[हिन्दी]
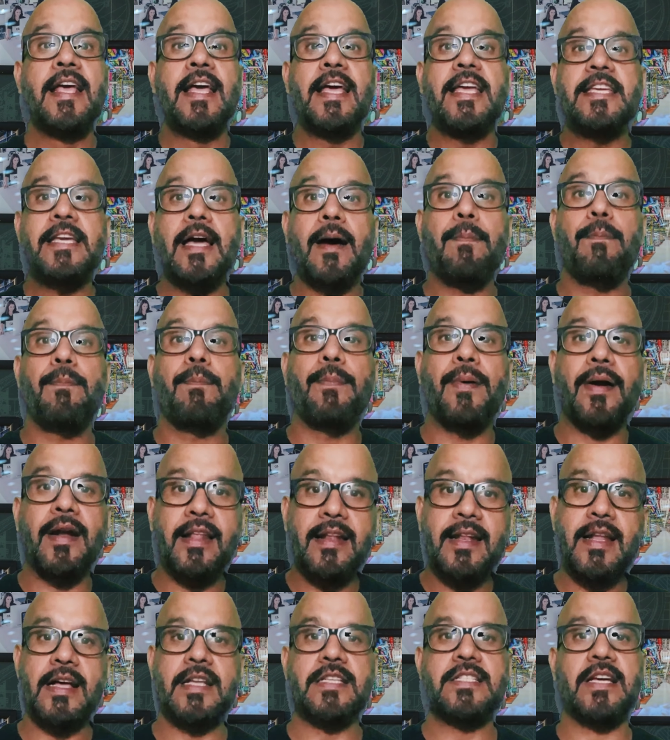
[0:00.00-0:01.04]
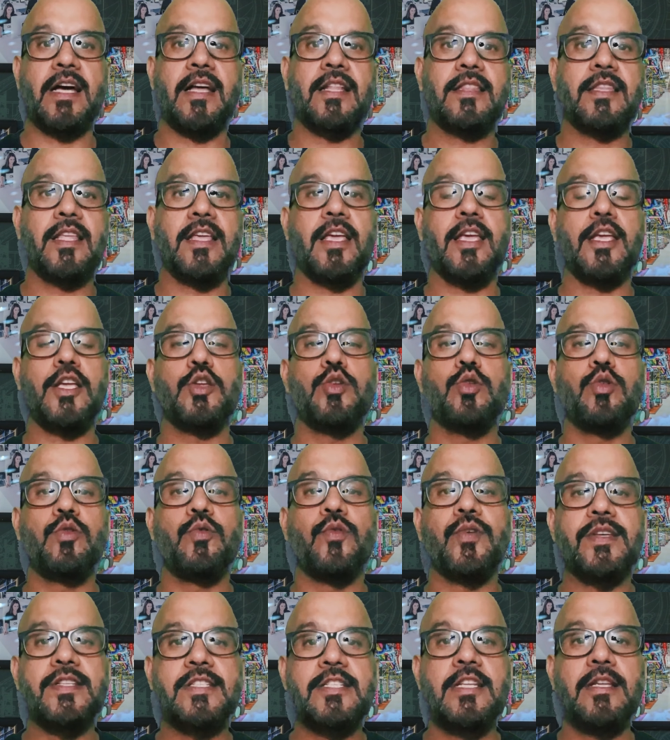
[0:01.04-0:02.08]
या पढ़ना चाहते हैं
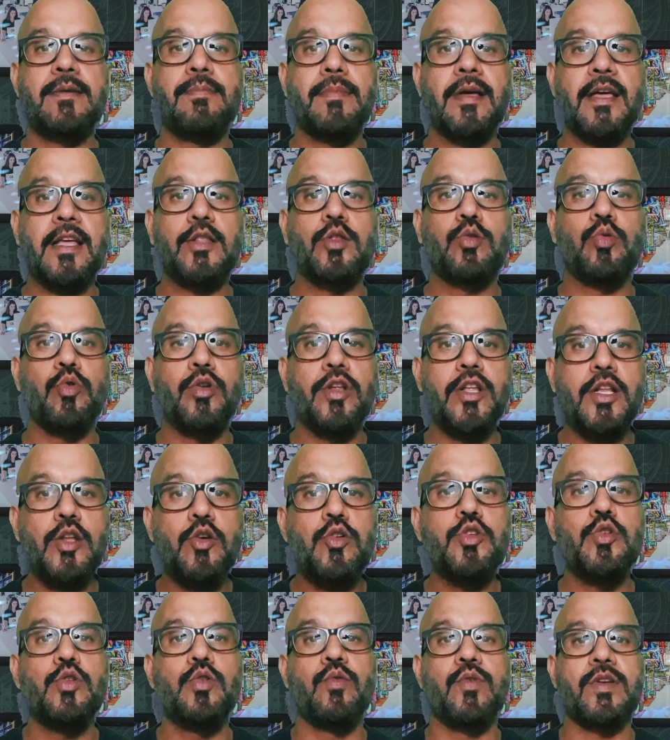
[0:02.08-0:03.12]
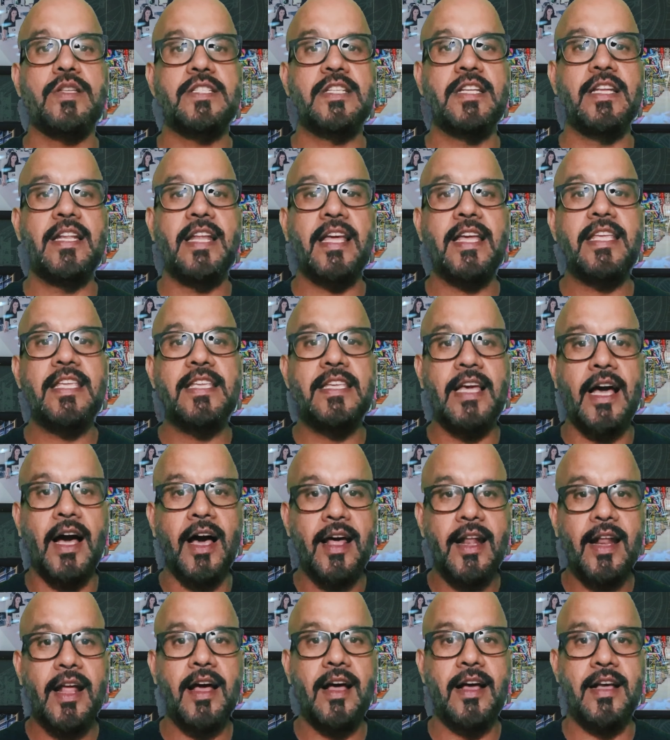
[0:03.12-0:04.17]
यूनिवर्सिटी में तुरिनो यूनिवर्सिटी ने
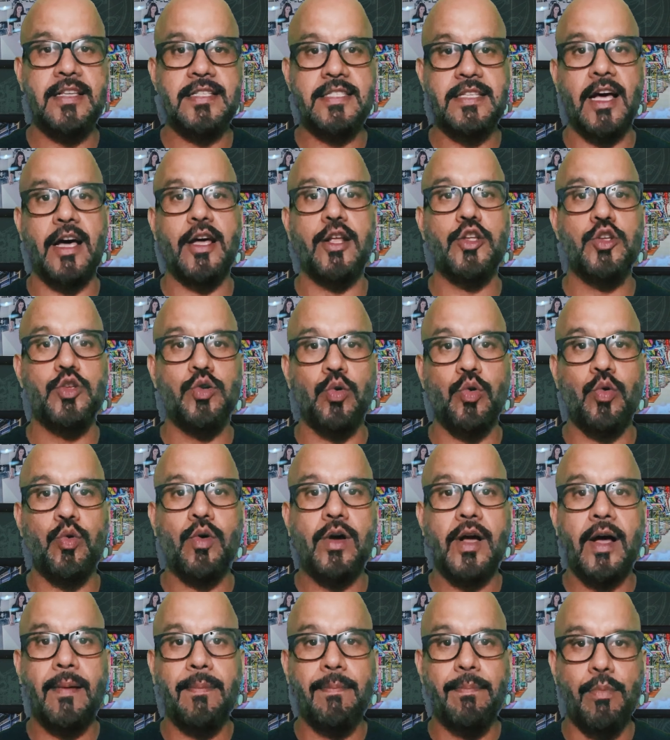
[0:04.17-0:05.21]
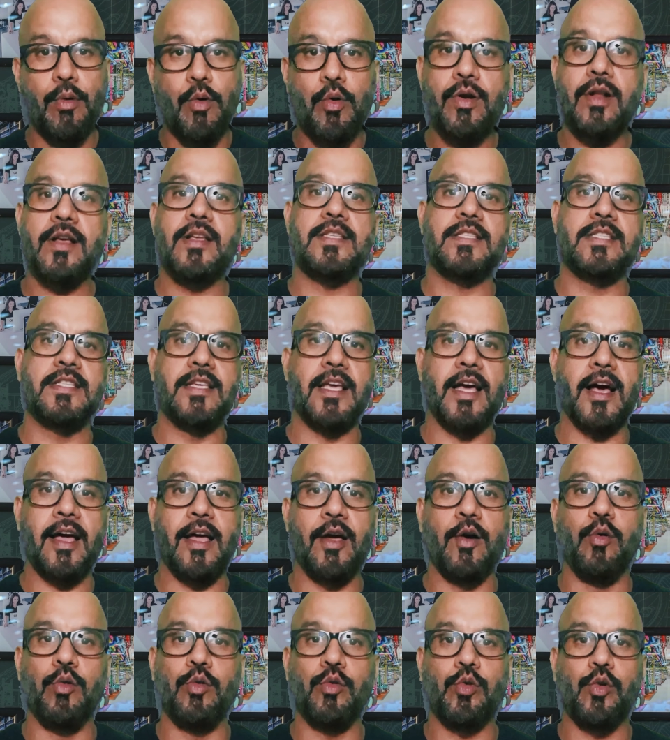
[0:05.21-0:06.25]
ग्यारह हज़ार यूरो का बोनस दिया है
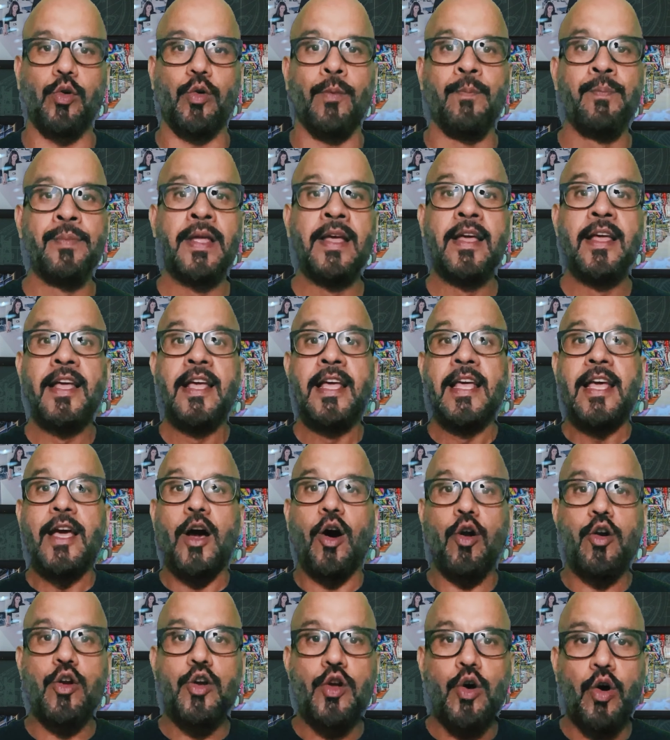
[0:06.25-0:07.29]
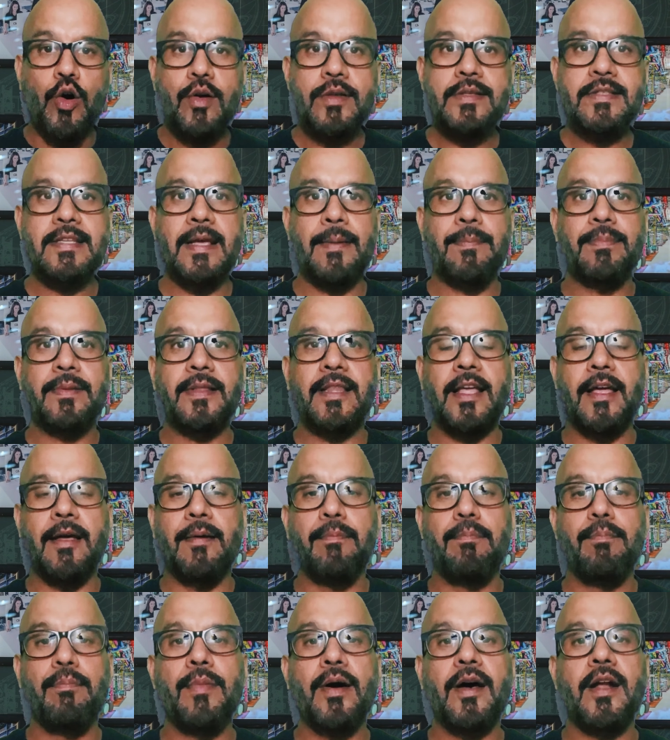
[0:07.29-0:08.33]
उनको और नौ
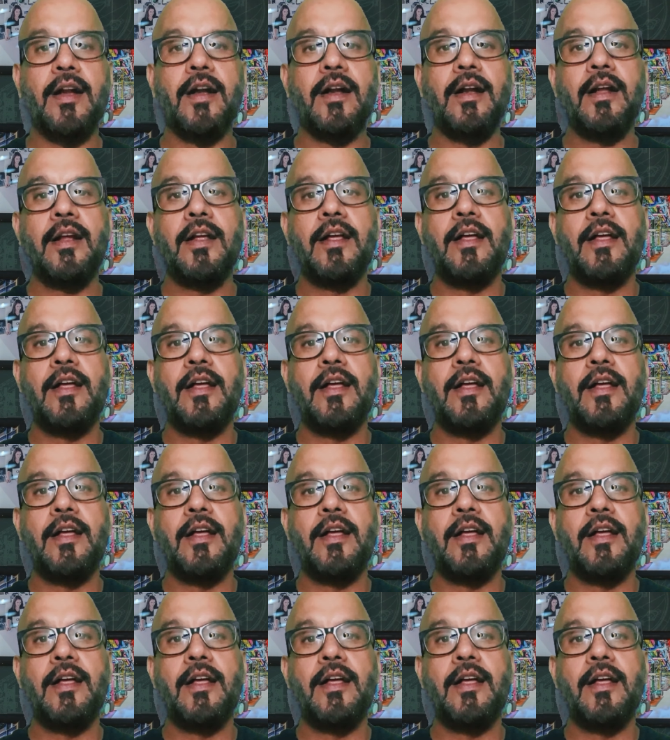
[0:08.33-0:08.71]
सेप्टेम्बर